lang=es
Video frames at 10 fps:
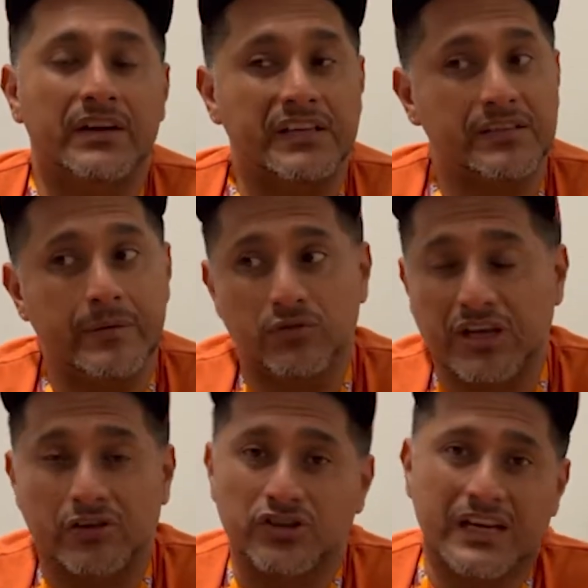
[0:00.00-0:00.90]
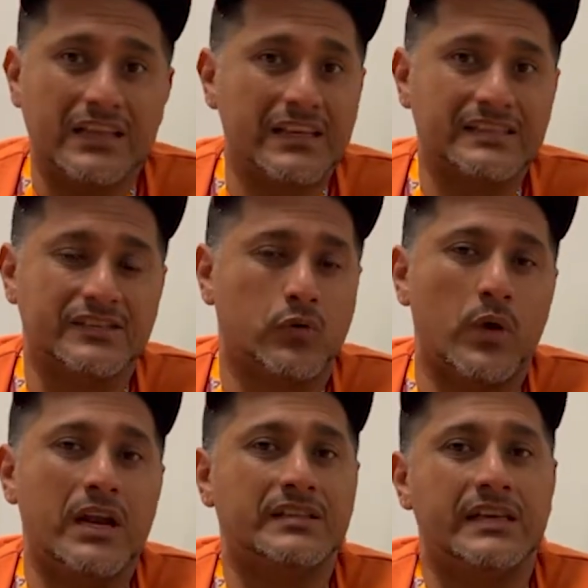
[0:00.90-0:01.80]
recibimos a dos grandes
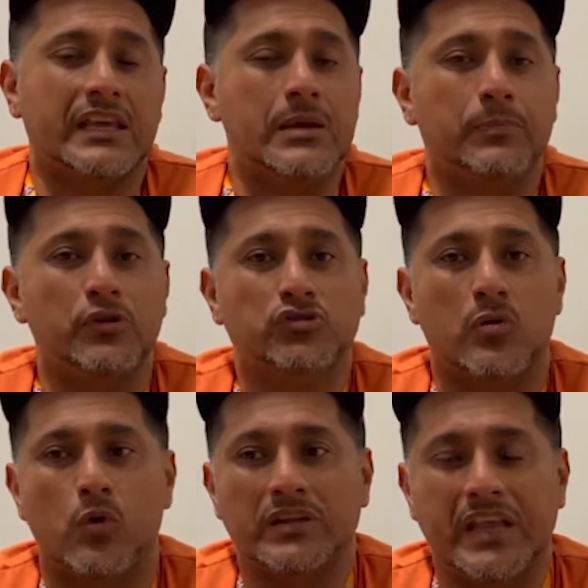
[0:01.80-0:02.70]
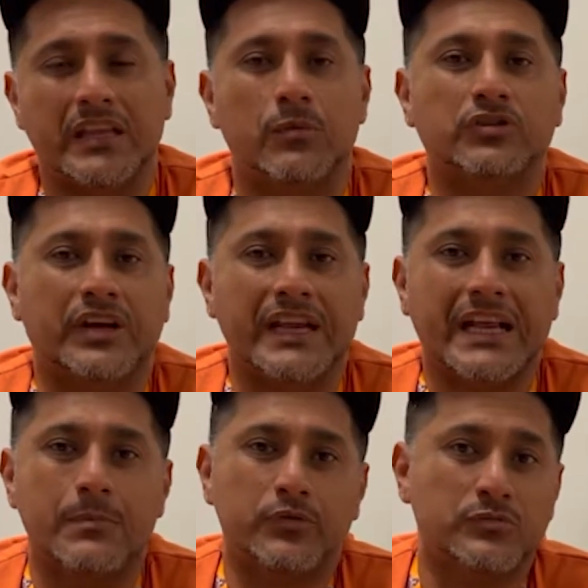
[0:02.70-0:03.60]
escuelas y equipos como el TEC de Monterrey,
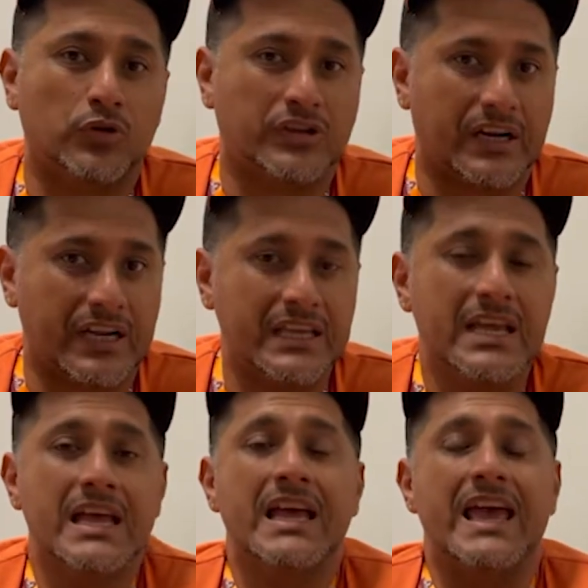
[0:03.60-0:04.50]
Campus Monterrey,